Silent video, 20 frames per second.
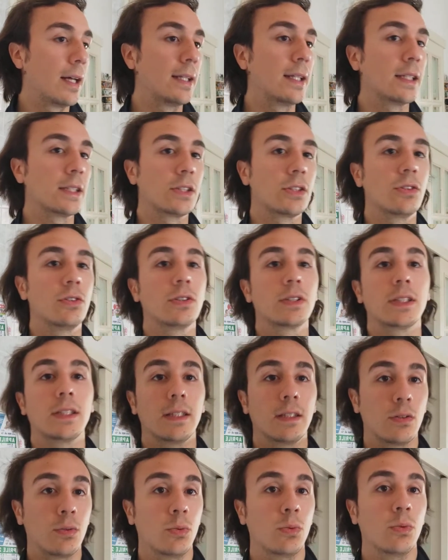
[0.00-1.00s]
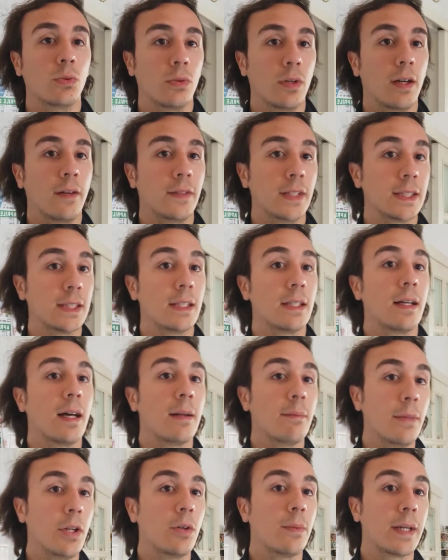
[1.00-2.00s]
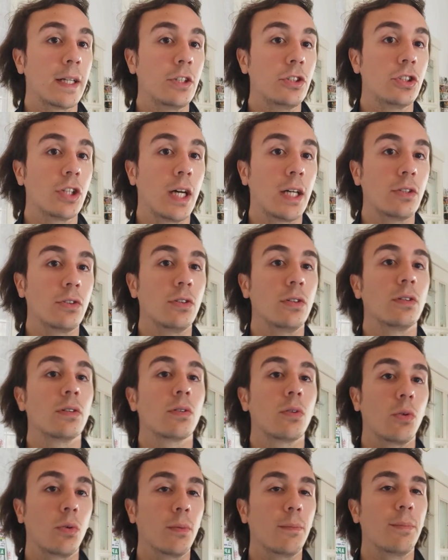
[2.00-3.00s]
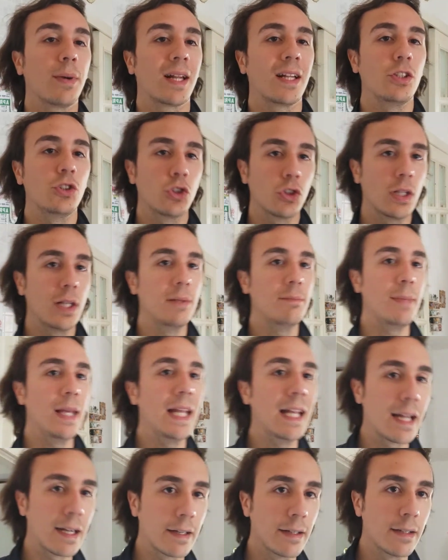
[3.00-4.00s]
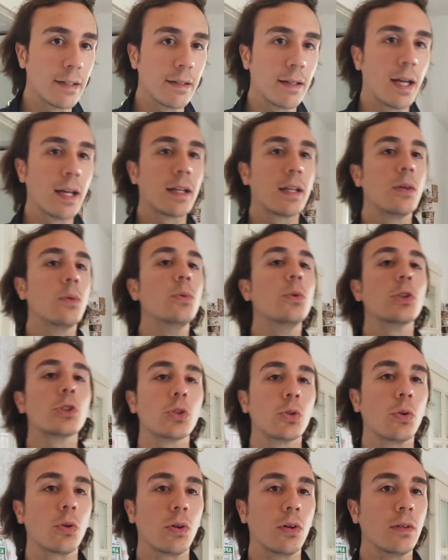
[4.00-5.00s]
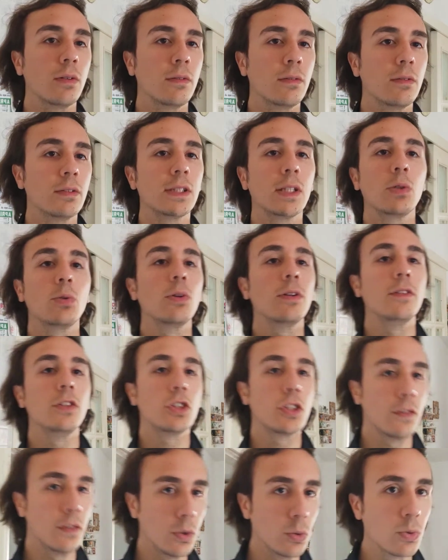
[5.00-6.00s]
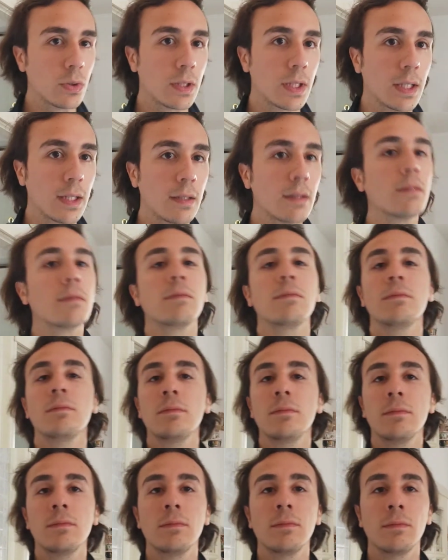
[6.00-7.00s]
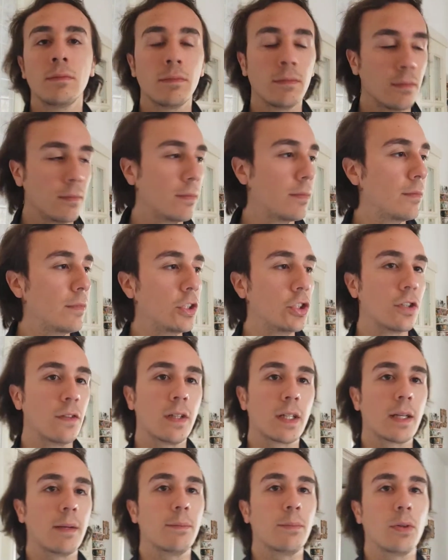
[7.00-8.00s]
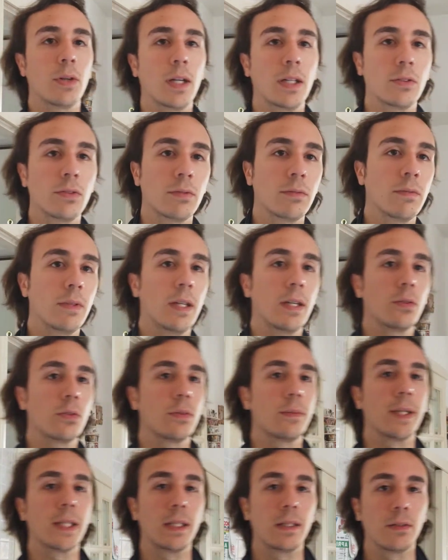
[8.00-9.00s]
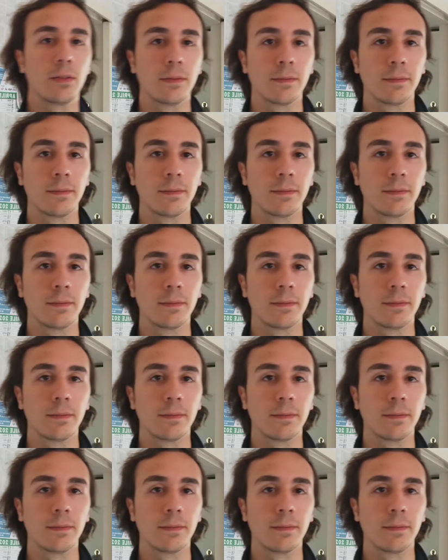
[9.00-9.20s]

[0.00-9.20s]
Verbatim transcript: adesso se tu avessi almeno pareggiato con un pareggio del Milan, anche uno solo, se tu le vincevi tutte, vincevi il campionato in automatico.